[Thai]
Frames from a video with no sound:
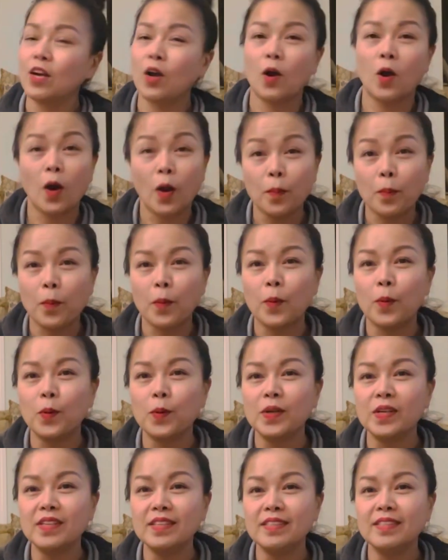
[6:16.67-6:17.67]
ขอบคุณ
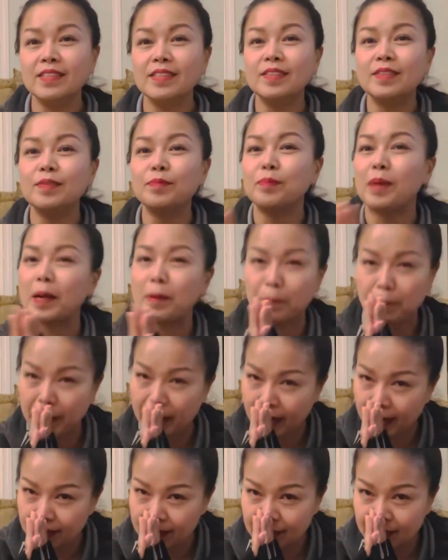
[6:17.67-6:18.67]
มา
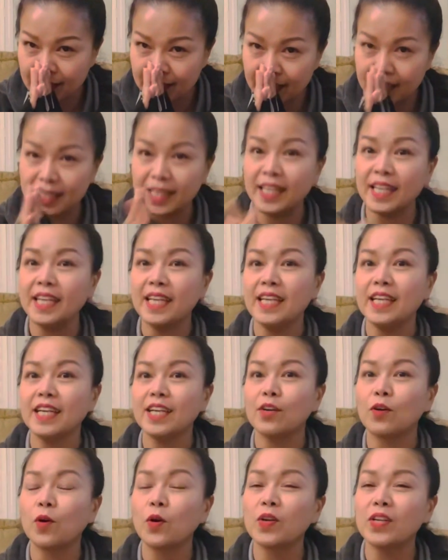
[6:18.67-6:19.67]
ก ๆเลยที่
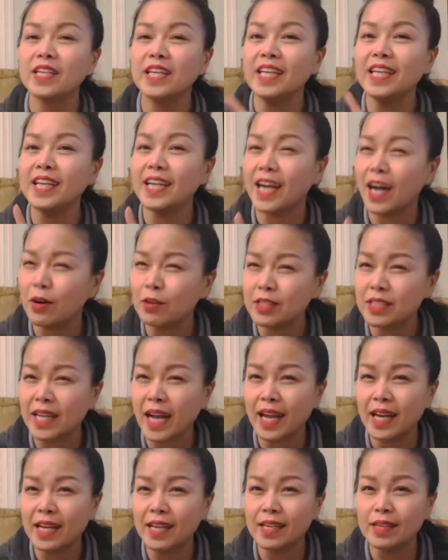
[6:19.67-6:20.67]
คนที่เข้าใจ
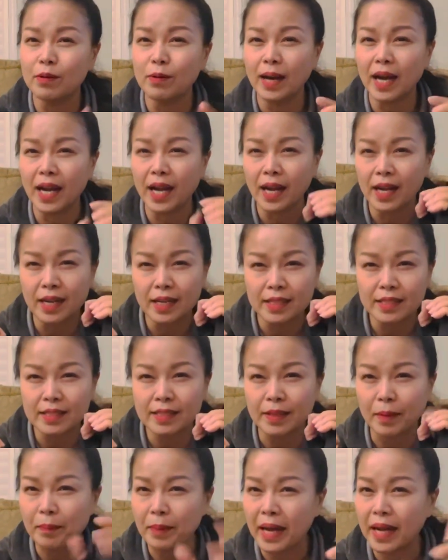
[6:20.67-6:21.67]
หรือว่า
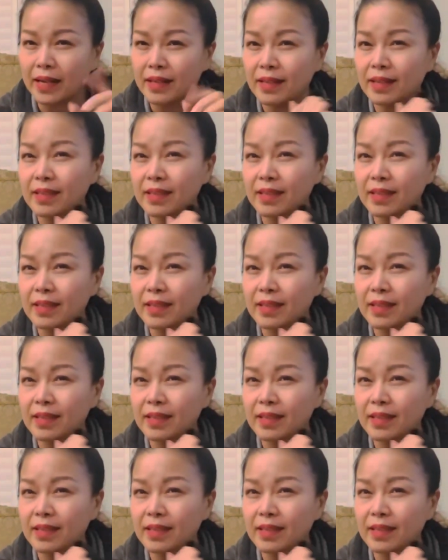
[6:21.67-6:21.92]
สัมผัส